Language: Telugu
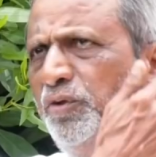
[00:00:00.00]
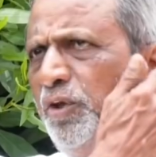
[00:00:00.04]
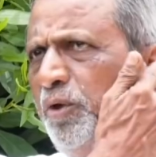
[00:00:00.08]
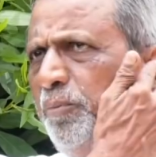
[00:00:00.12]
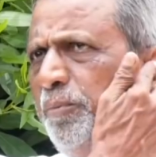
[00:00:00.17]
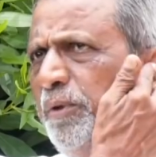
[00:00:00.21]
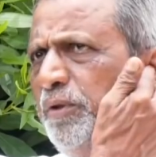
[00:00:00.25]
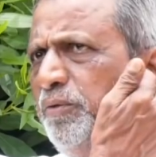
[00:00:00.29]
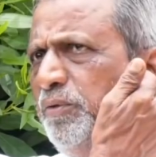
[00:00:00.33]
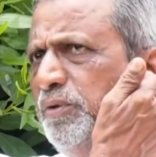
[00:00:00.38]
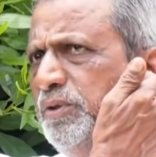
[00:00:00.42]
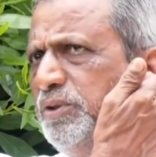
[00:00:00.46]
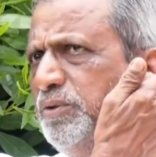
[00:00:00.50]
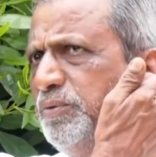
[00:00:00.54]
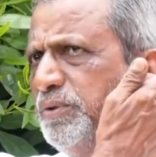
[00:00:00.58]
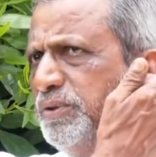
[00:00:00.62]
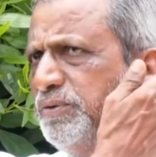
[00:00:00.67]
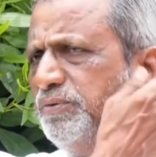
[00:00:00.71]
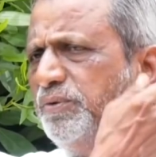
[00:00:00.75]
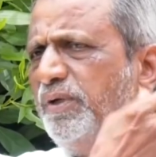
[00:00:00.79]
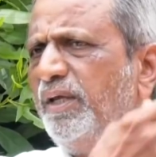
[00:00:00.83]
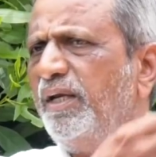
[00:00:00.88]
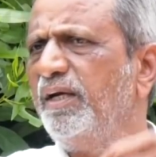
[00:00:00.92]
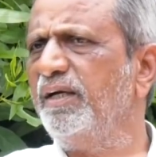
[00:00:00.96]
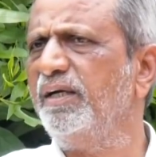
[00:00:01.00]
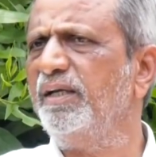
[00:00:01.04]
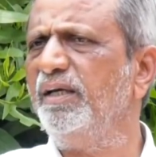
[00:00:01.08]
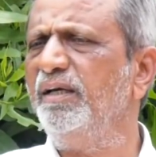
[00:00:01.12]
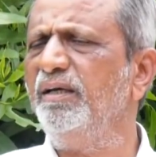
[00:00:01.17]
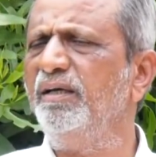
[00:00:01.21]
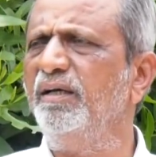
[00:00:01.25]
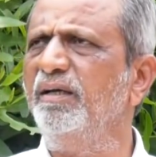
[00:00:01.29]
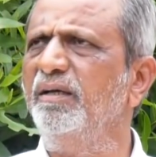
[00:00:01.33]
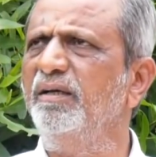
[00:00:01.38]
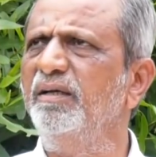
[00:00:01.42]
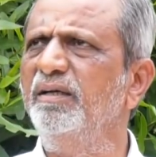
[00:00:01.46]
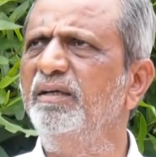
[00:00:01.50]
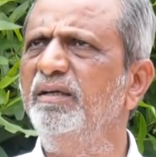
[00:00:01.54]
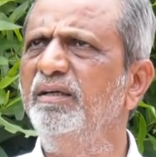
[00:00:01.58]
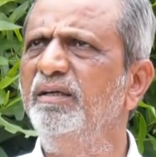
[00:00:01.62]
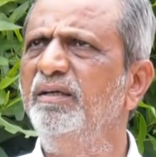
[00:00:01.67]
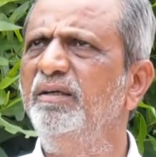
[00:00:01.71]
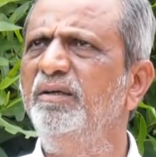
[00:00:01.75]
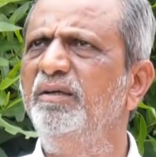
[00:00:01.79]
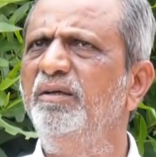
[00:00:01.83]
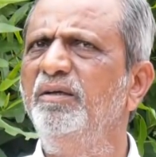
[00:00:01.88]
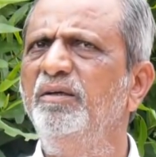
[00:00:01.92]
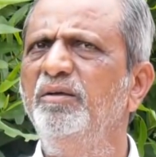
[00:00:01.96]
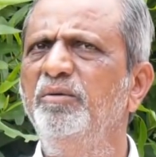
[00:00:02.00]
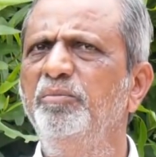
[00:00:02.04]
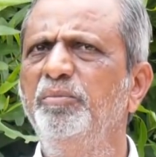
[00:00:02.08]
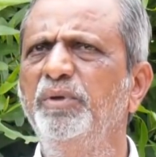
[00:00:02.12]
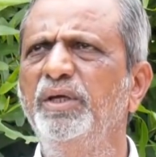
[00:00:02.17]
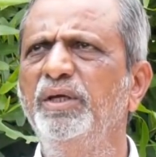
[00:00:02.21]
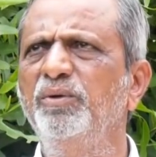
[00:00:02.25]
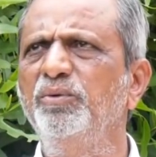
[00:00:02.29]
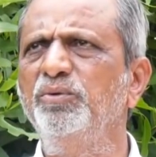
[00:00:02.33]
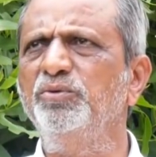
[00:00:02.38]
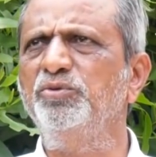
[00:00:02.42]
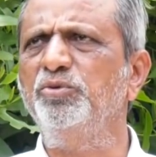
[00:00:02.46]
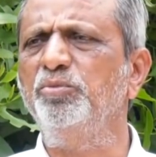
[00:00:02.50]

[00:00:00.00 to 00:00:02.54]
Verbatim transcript: తిరుపతి నుంచి వస్తున్నారట పేరు